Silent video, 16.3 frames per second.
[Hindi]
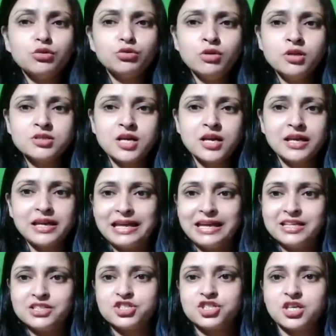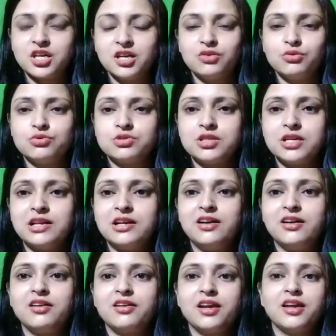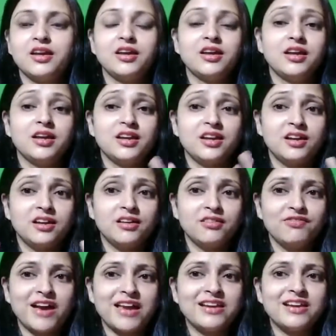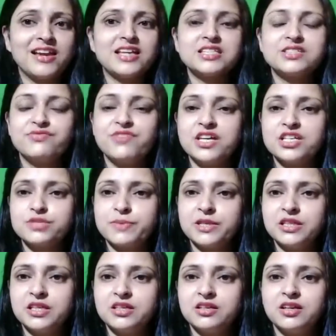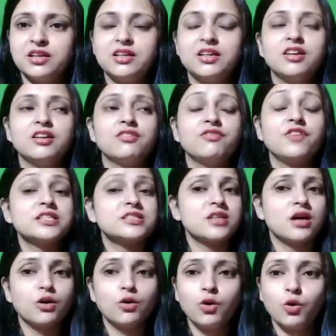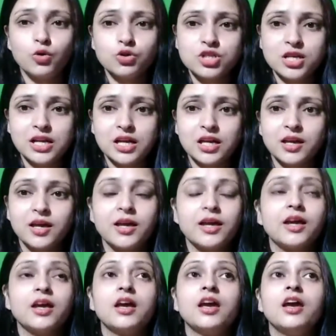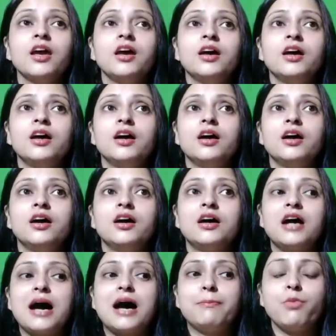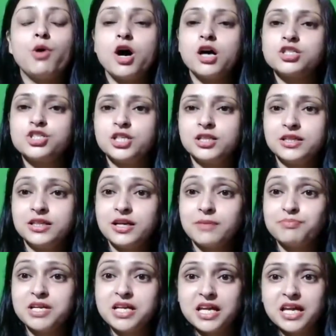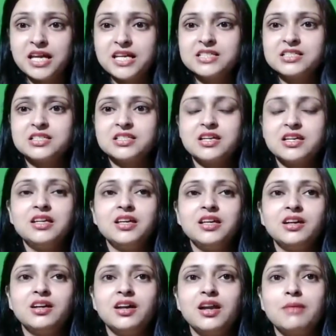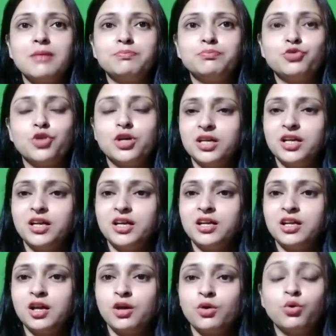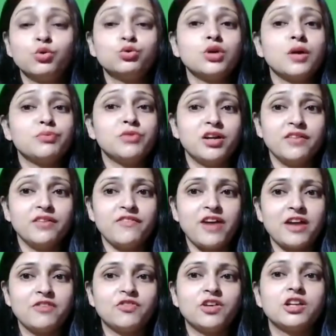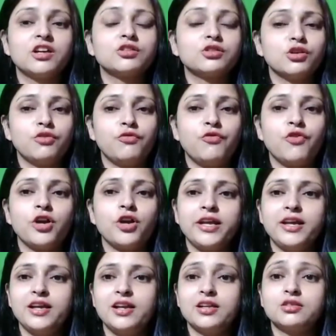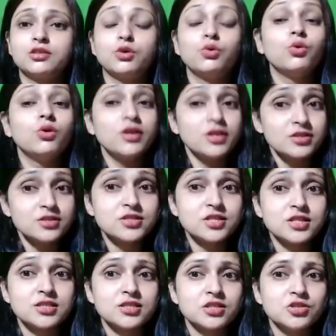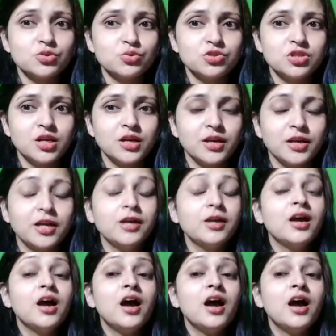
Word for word: थोड़ा सा एज के उसे लड़ रहे हैं फाइन लाइंस फेस पे दिख रही हैं फेस का ग्लो चला गया है आप बहुत जल्दी अपने एज से यानी कि अगर आप 28 के हो तो आप 35 के लगते हो 40 के लगते हो इस चीज से जूझ रहे हैं